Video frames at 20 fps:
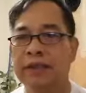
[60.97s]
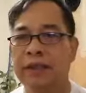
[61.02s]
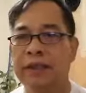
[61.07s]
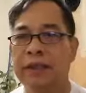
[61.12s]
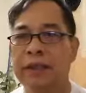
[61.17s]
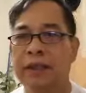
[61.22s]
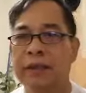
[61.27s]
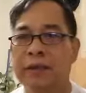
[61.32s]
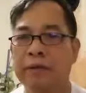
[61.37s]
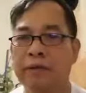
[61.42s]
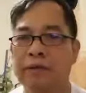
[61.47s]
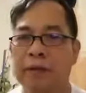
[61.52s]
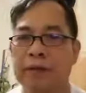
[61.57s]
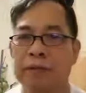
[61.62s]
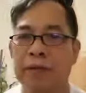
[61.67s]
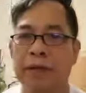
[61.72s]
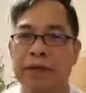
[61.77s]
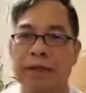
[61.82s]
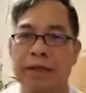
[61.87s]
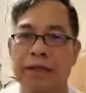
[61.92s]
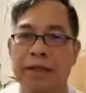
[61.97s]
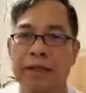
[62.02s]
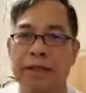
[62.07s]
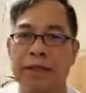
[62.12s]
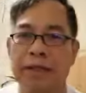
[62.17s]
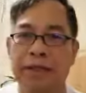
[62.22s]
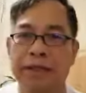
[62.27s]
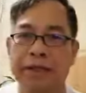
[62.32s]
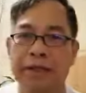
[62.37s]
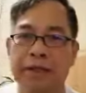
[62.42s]
Bye-bye.
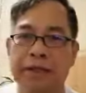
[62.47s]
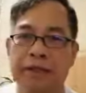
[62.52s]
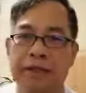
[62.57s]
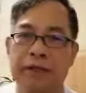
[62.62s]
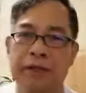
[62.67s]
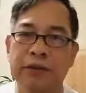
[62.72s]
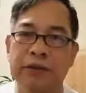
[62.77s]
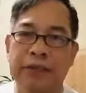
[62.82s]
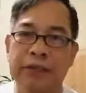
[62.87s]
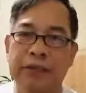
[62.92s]
Good day.